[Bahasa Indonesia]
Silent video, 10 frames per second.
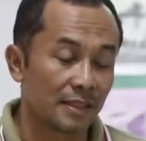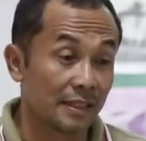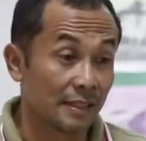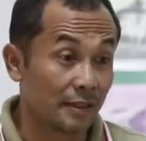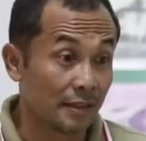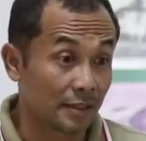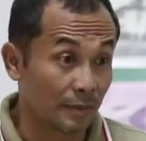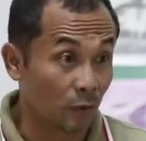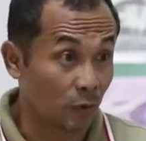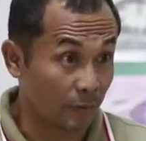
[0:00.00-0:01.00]
terjadi 10
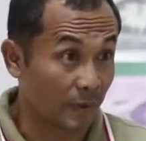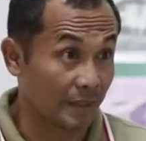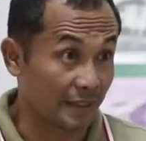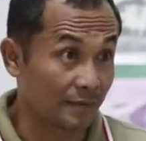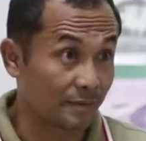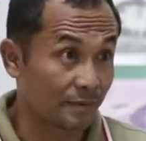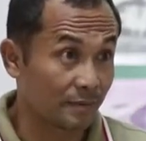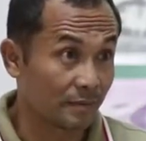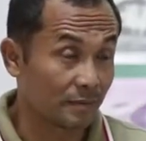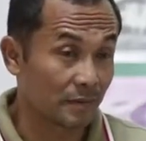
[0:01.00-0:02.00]
November kan
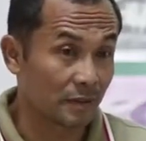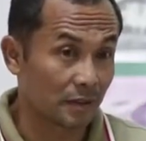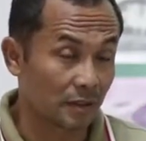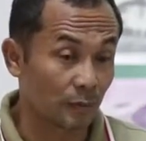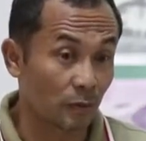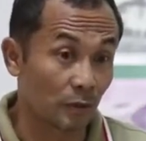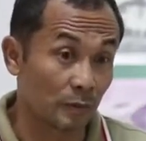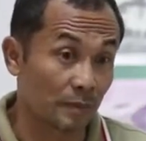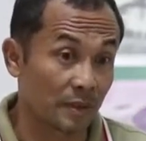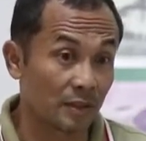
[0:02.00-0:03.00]
10
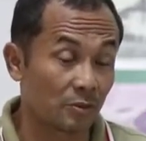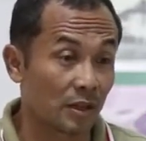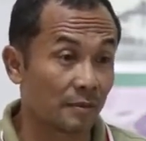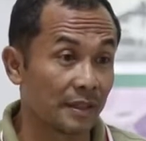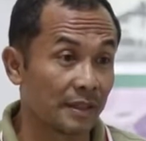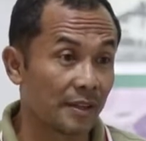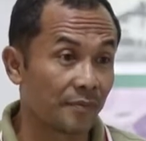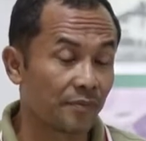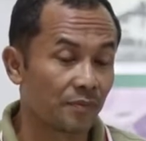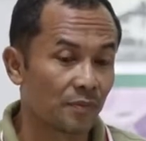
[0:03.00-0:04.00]
November di Surabaya
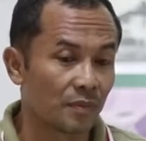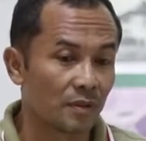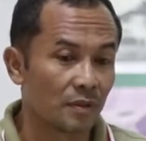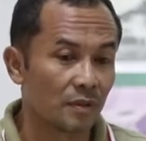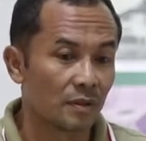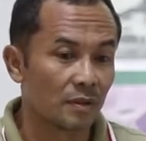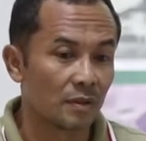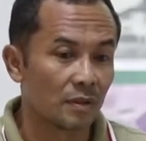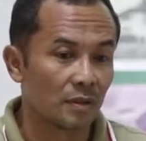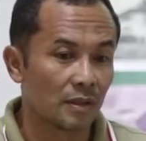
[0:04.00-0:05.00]

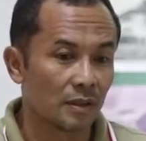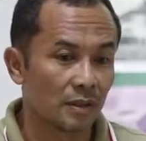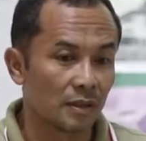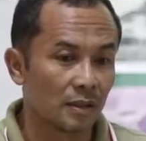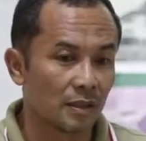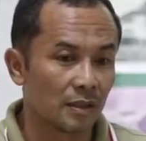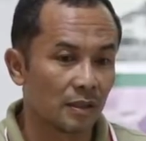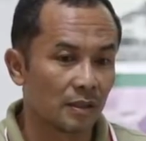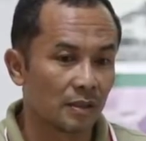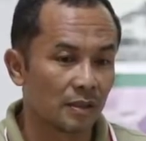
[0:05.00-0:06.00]
eh,
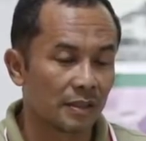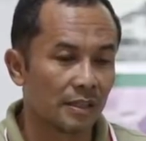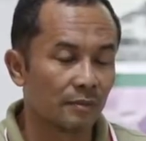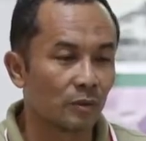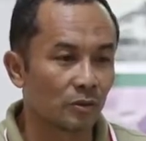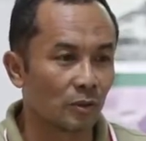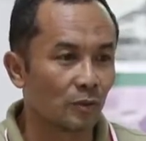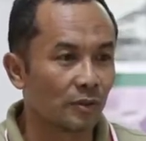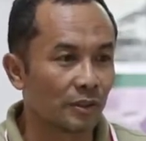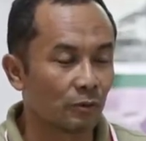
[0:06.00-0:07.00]
dan Bung
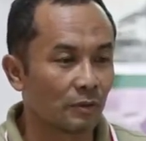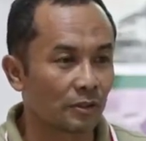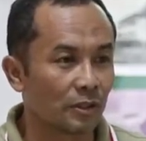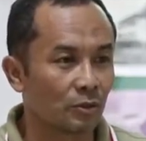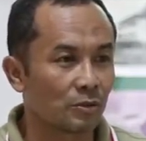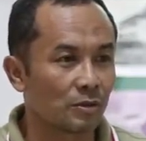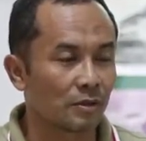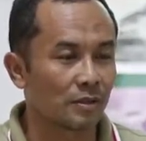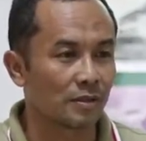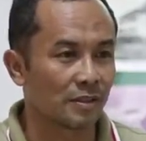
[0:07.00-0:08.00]
Tomo waktu itu
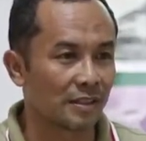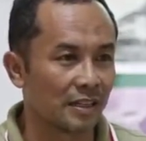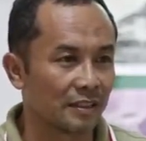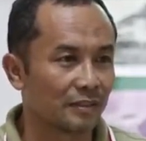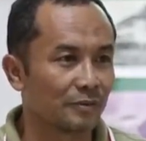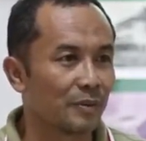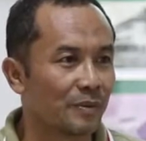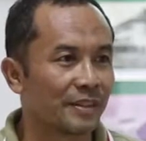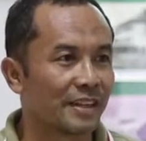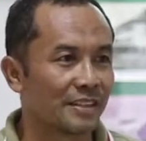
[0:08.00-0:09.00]
sedang
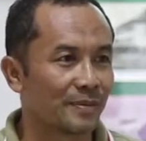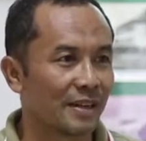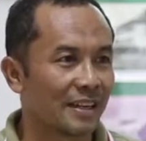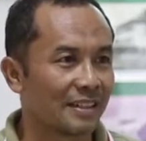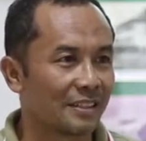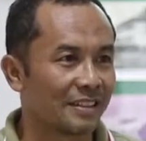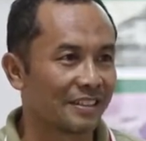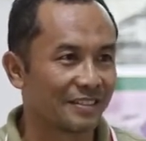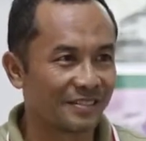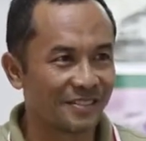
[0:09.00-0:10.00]
memberikan semangat
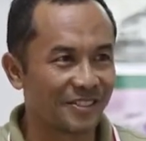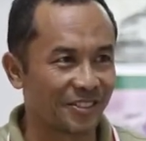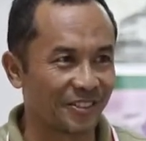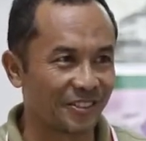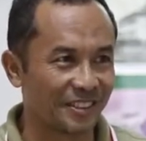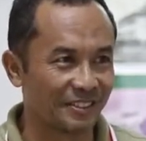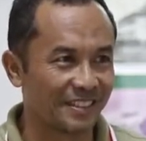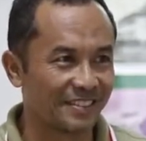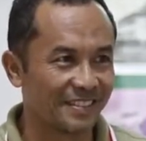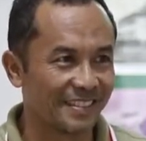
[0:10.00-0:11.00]
lewat corong itu
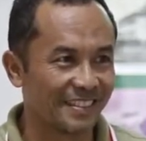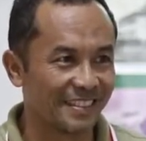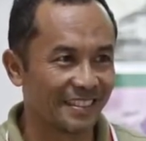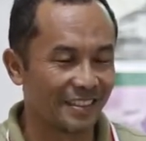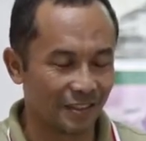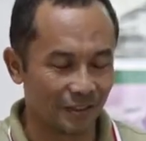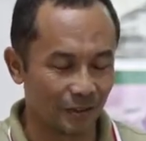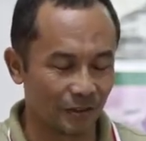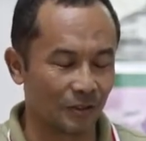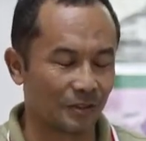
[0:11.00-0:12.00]
kan
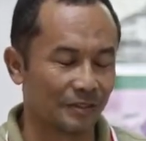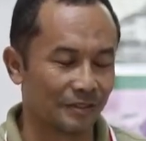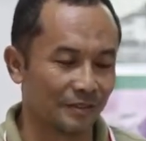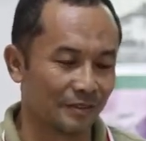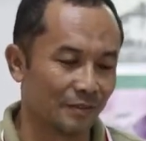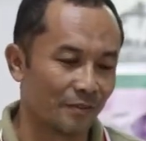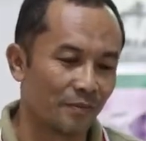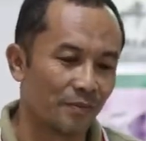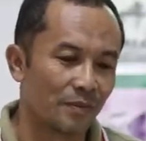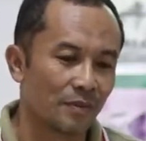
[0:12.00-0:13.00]
corong
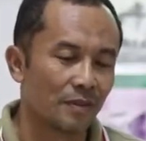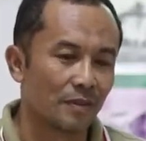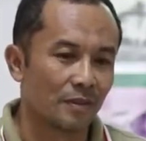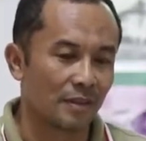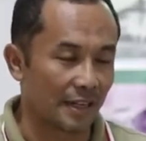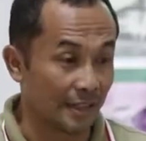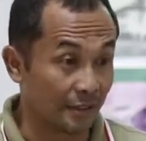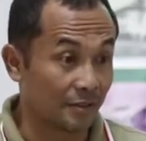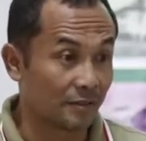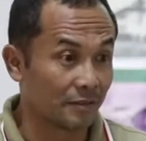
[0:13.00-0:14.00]

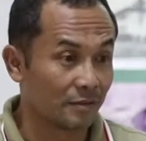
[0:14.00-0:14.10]
radio